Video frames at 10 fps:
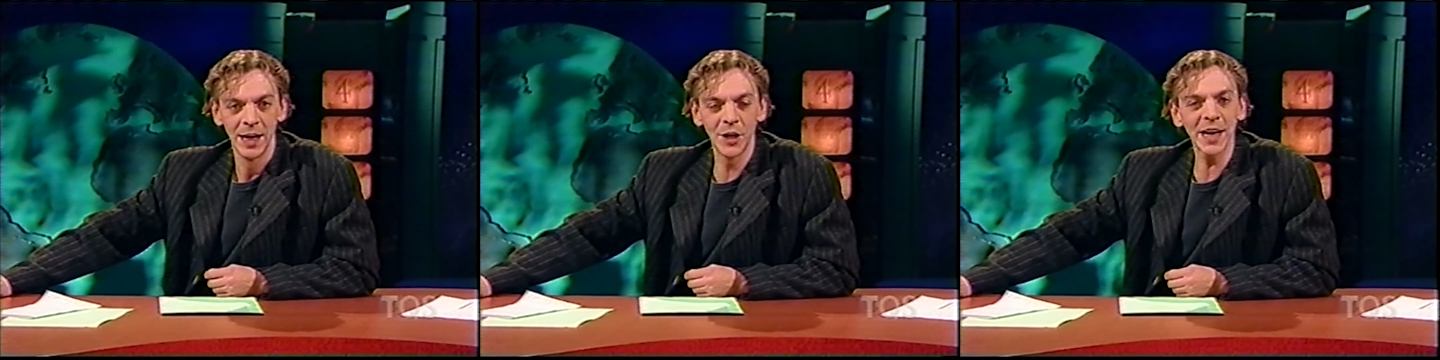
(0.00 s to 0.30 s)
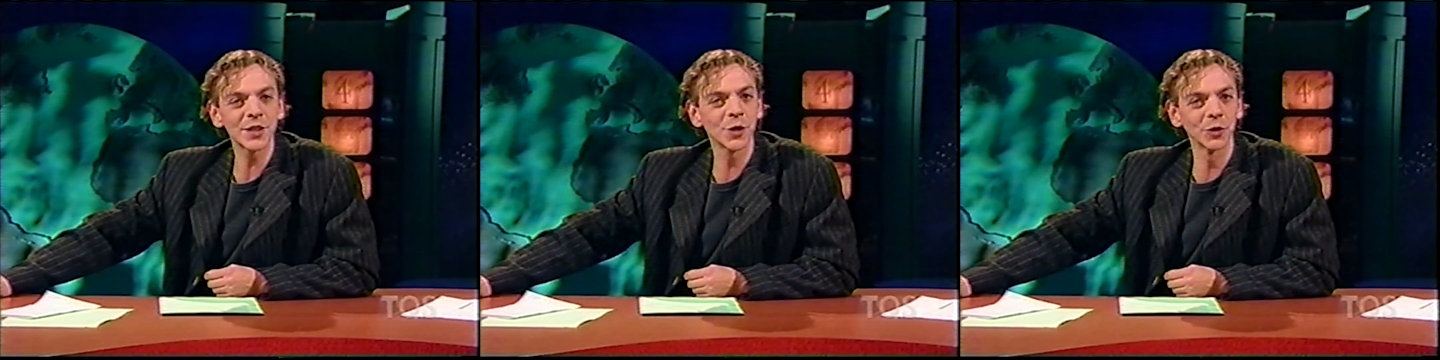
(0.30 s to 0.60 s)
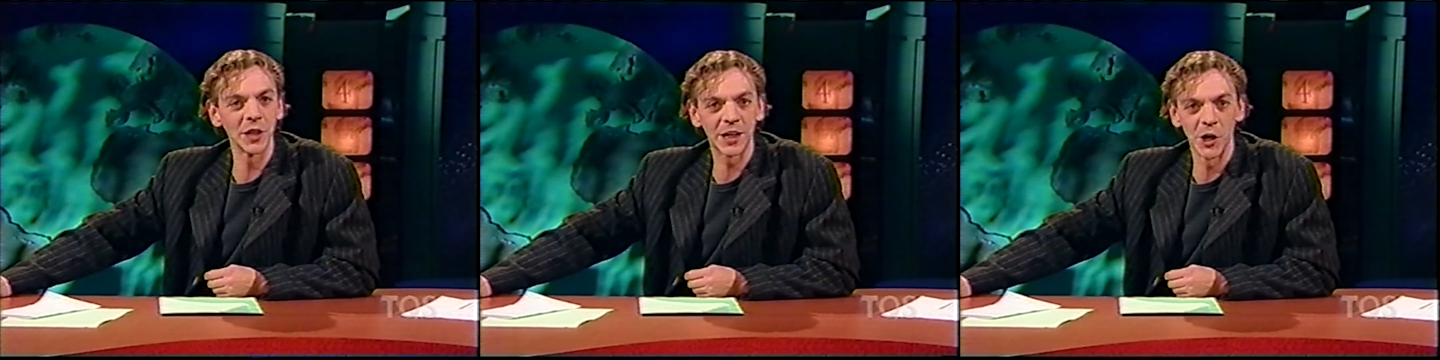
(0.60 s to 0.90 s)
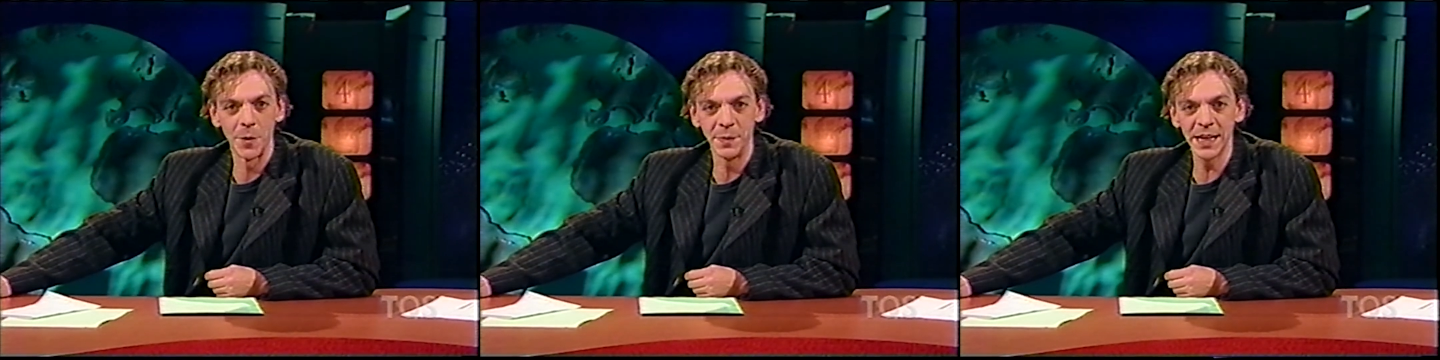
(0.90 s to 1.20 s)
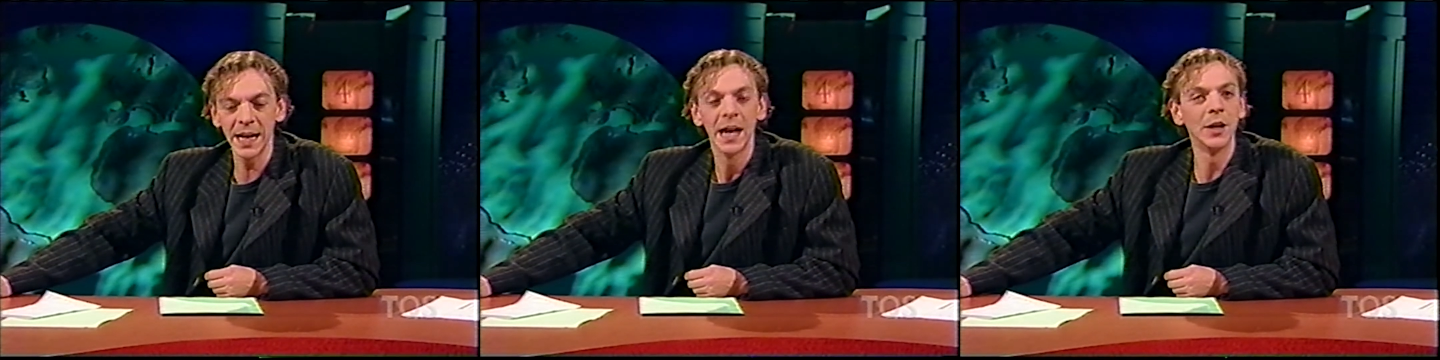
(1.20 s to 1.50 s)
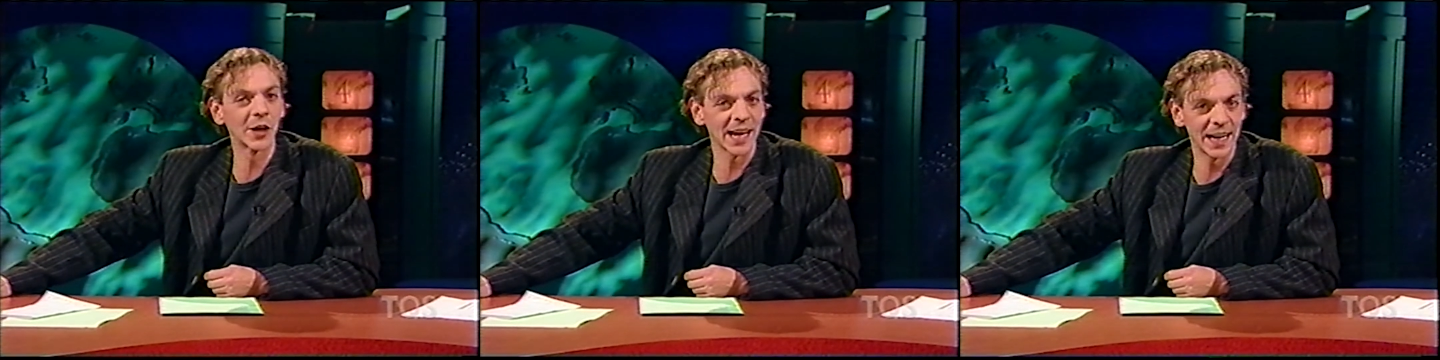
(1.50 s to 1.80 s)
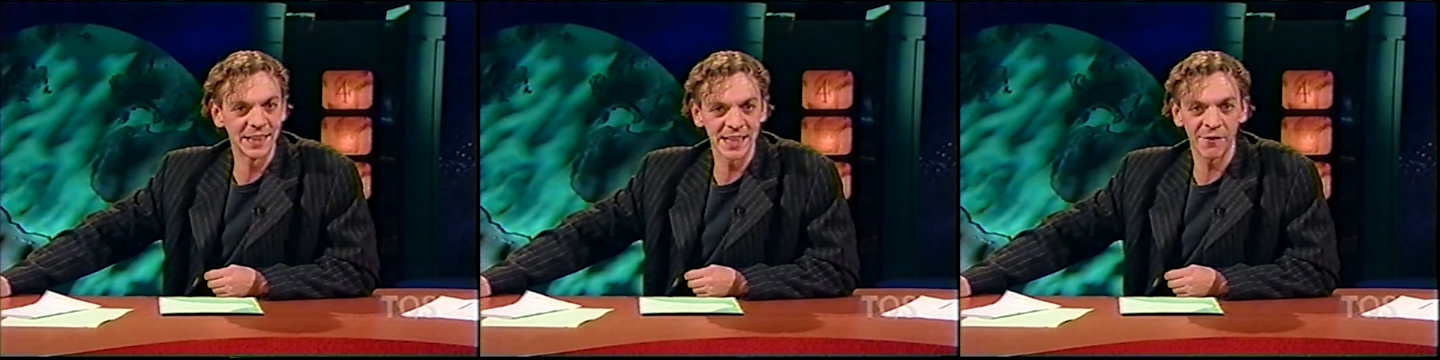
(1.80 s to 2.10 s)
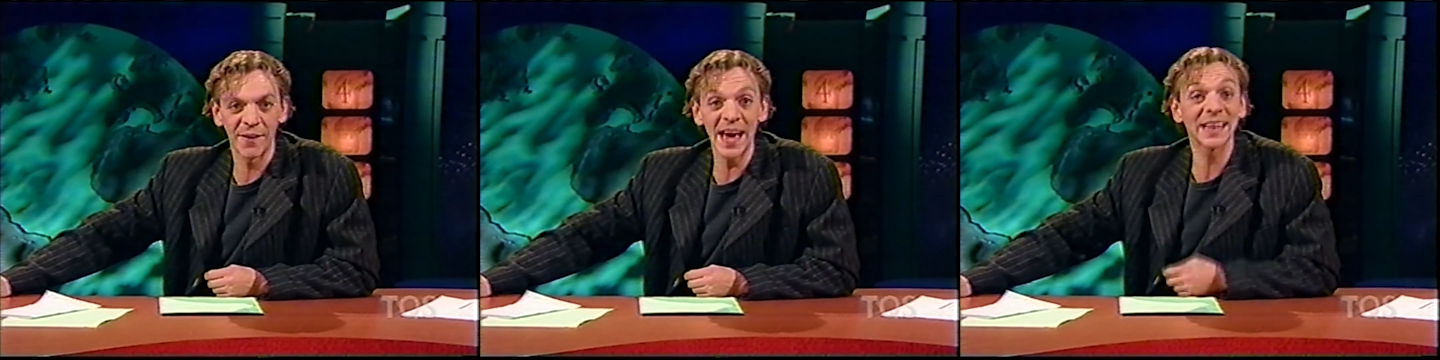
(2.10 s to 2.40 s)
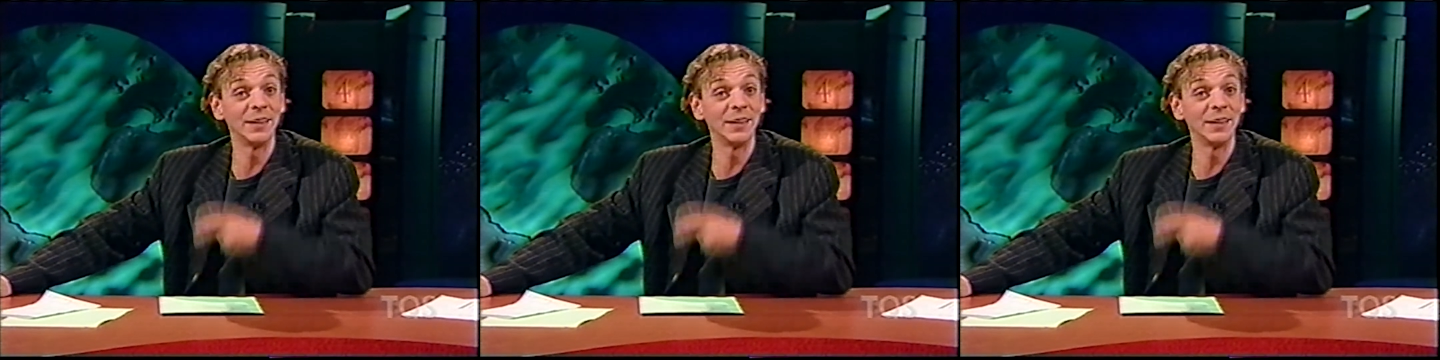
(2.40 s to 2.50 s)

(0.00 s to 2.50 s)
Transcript: le réseau de l'économie, le canal des affaires,